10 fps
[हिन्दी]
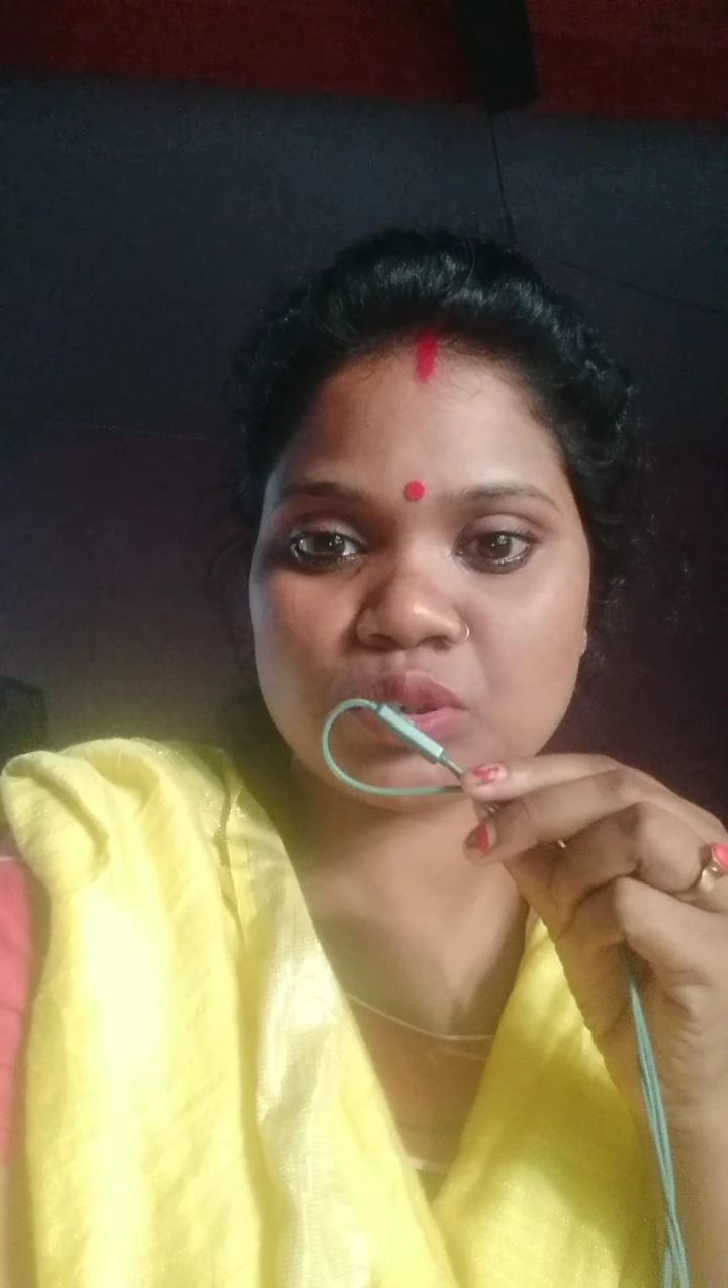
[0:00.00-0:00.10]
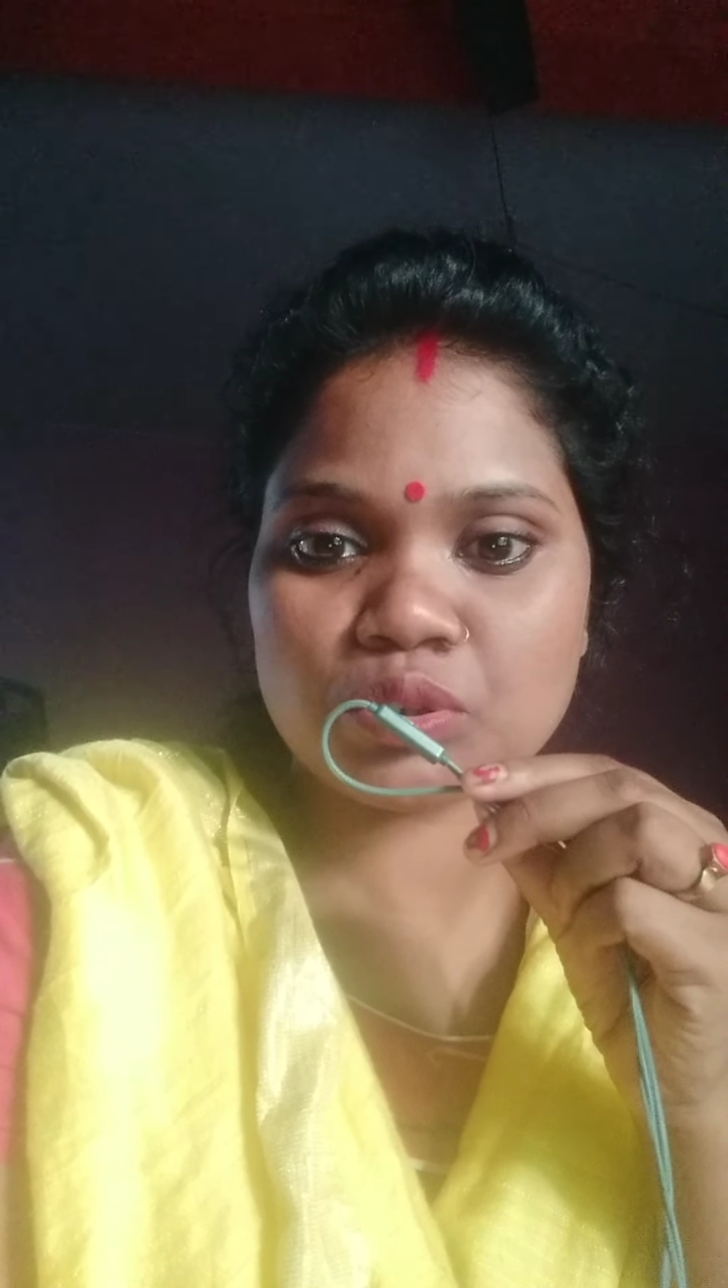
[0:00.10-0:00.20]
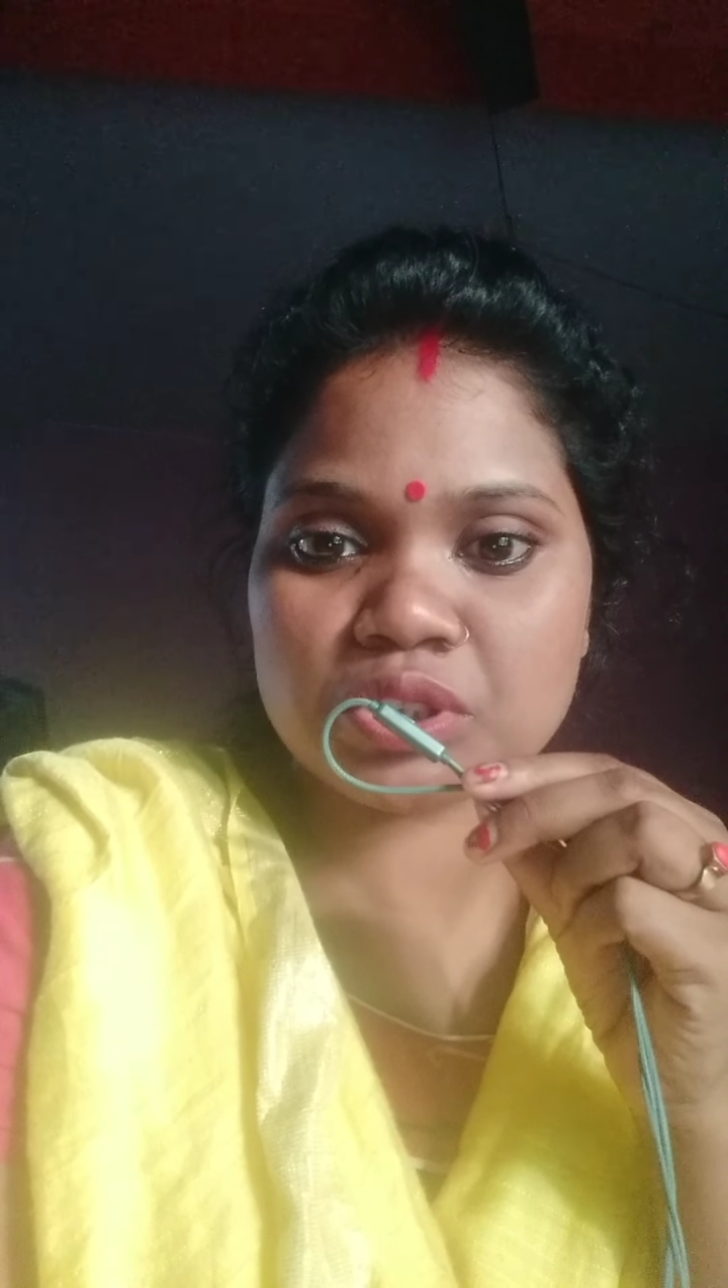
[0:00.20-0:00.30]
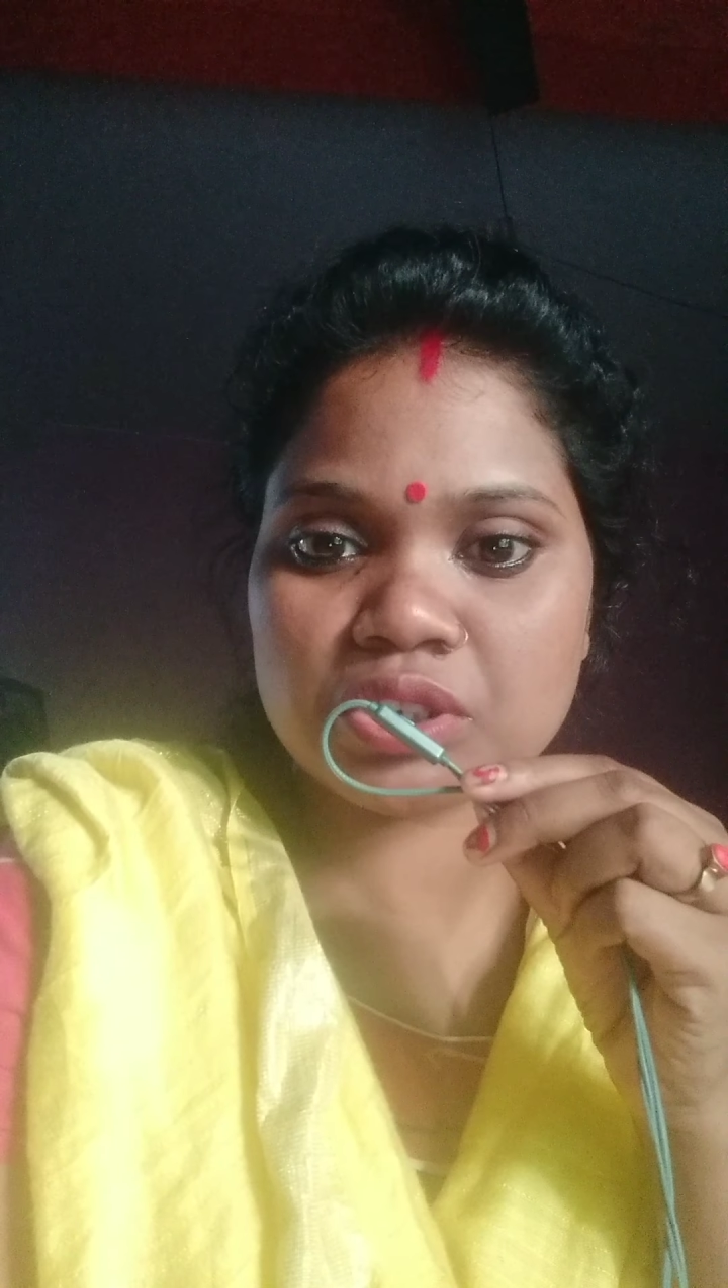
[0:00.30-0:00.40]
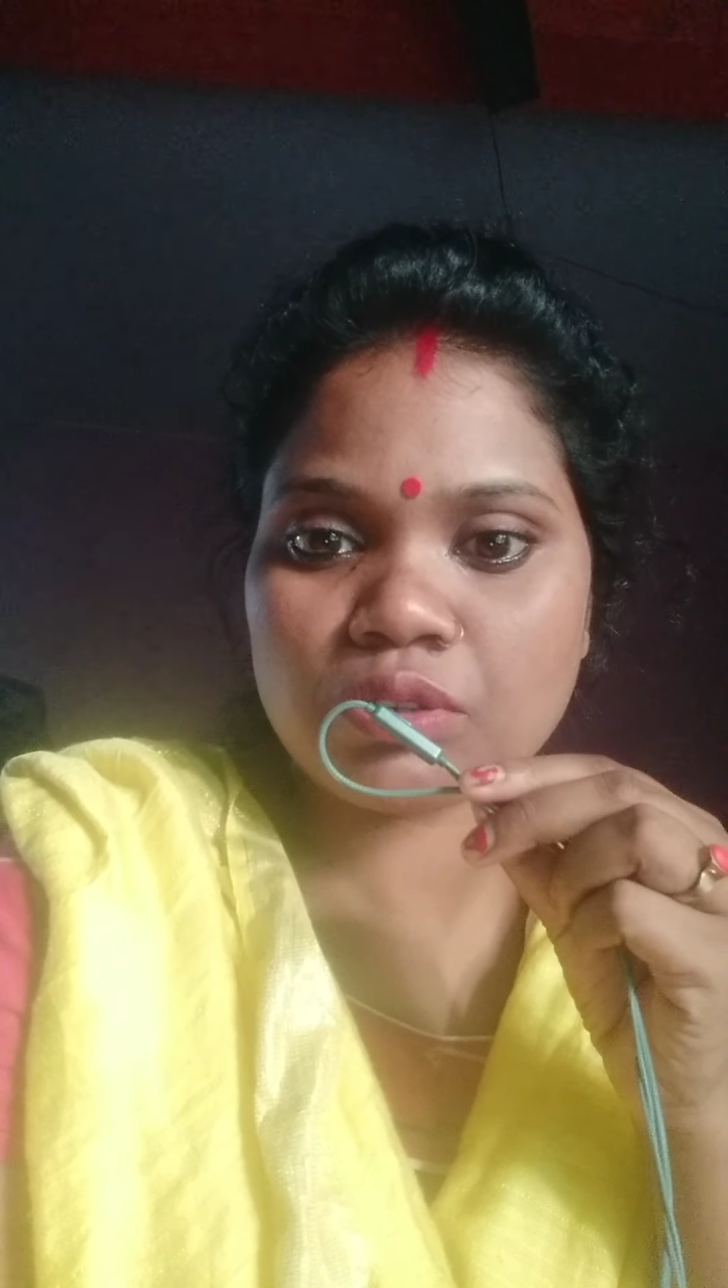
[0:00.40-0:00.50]
जो
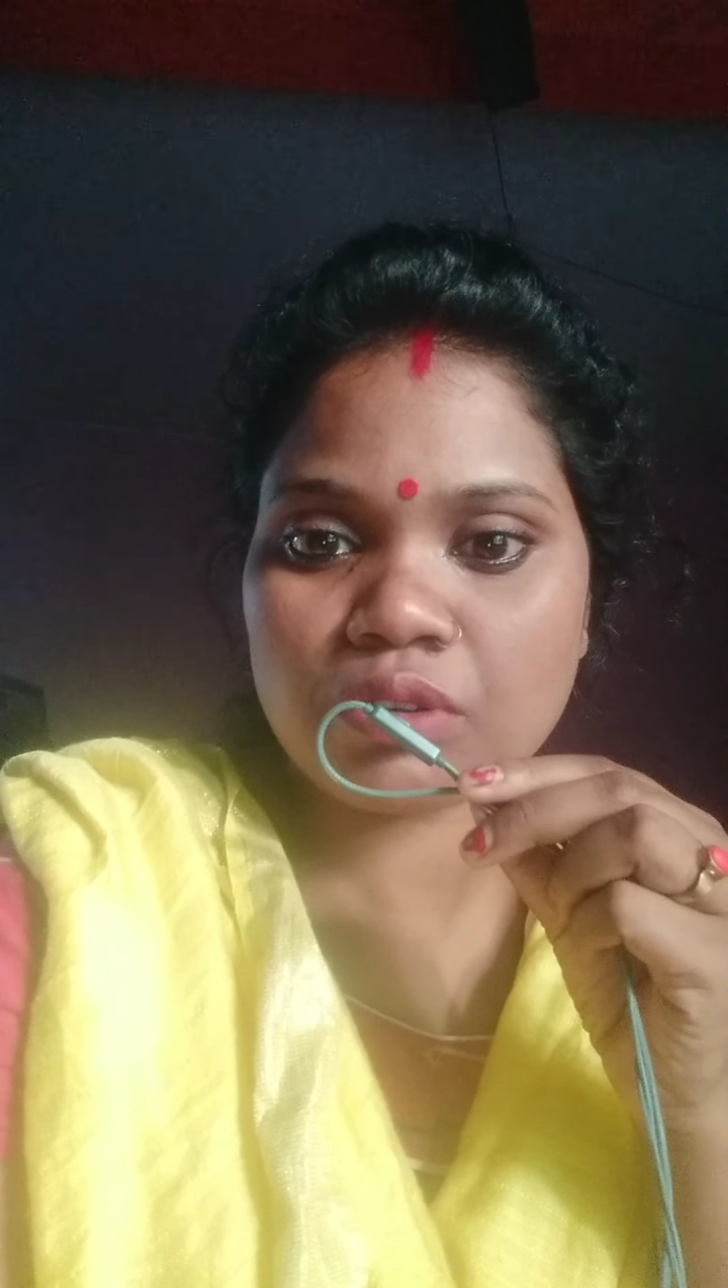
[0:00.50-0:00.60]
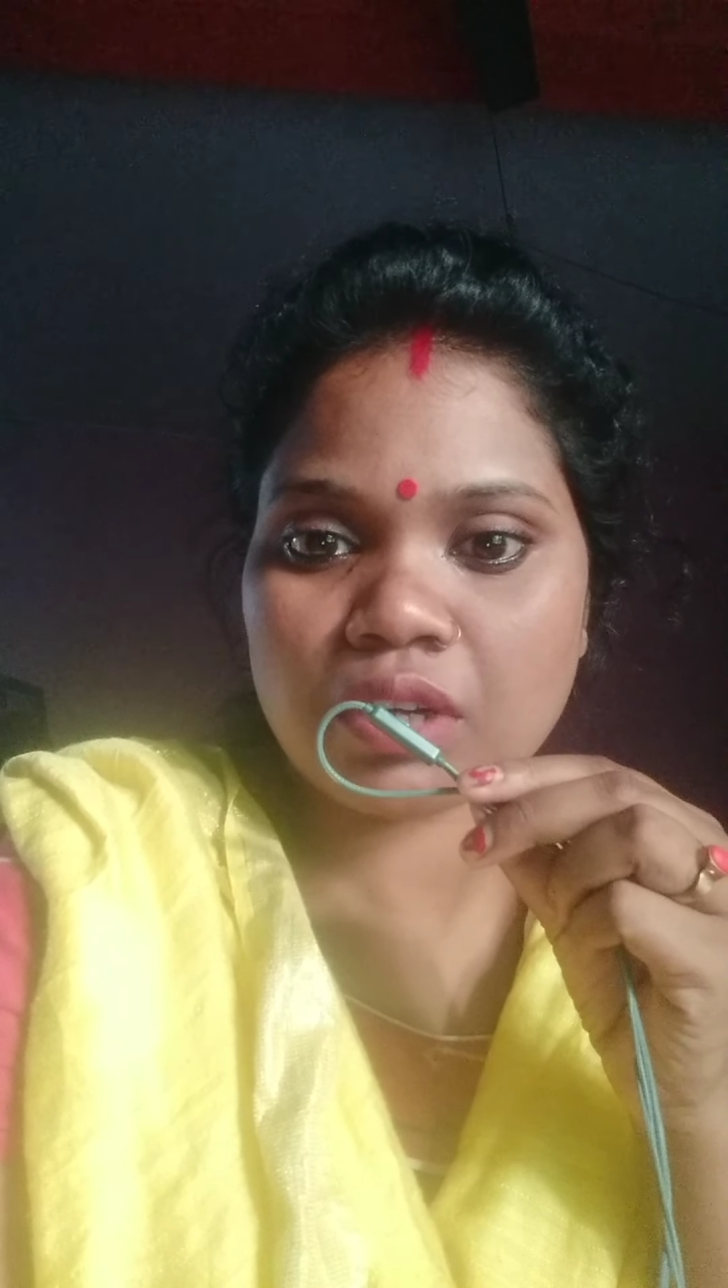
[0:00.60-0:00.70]
जियो